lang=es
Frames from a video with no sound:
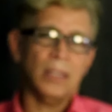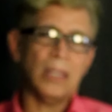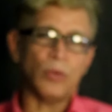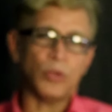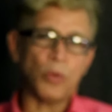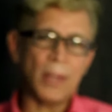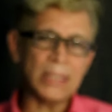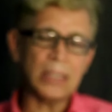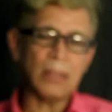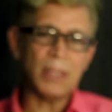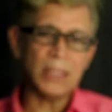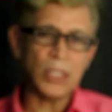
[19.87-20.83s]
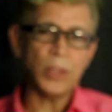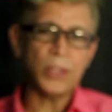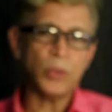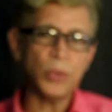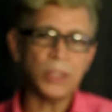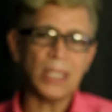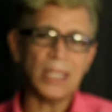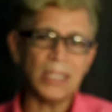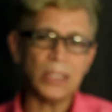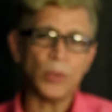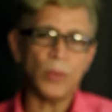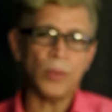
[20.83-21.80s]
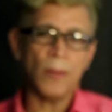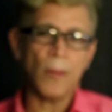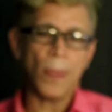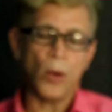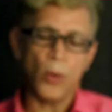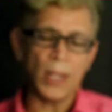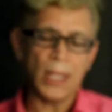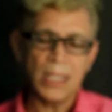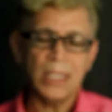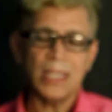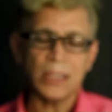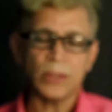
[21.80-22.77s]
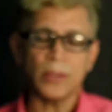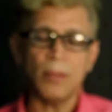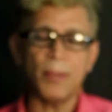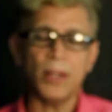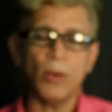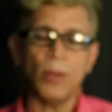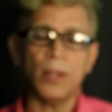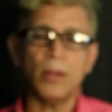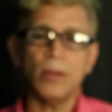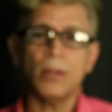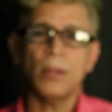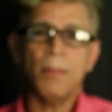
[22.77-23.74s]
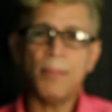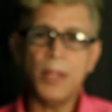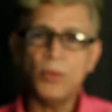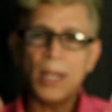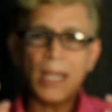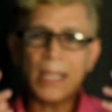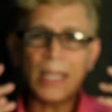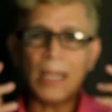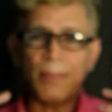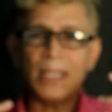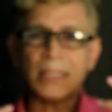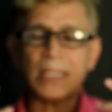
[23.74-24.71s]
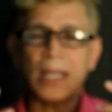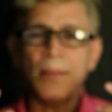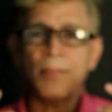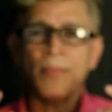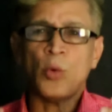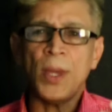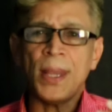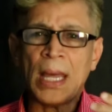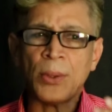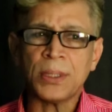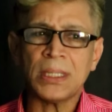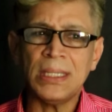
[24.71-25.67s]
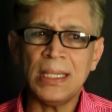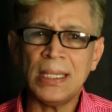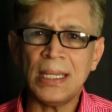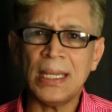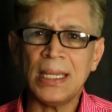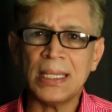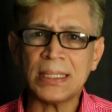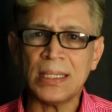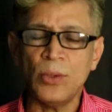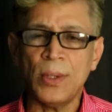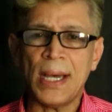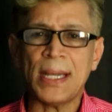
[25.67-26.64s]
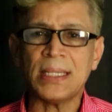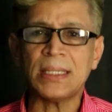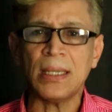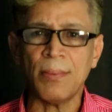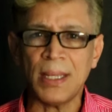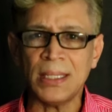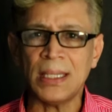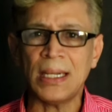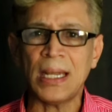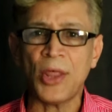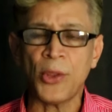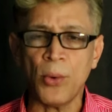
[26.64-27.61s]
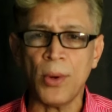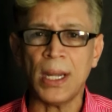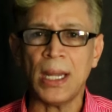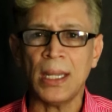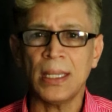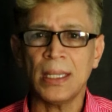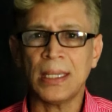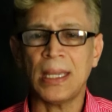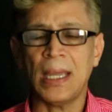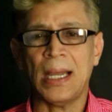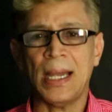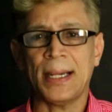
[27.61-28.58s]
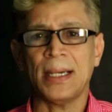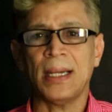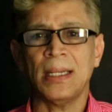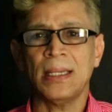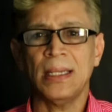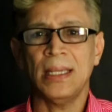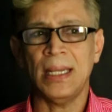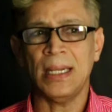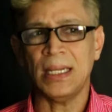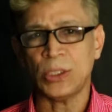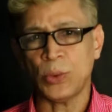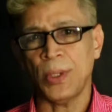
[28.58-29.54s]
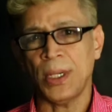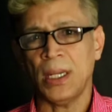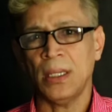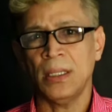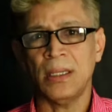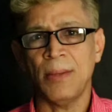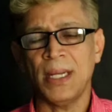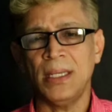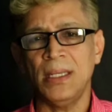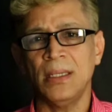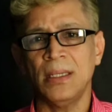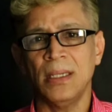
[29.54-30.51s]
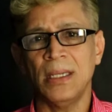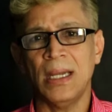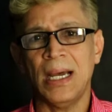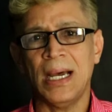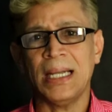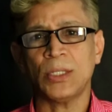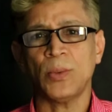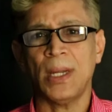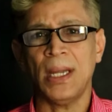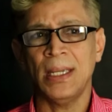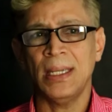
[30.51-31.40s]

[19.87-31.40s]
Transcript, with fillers: Y automáticamente yo escuché eso o leí eso en el periódico. Me vino a la cabeza, cuidado si en ese lugar es que venden las drogas que agarran en la zona de Baní, Asua,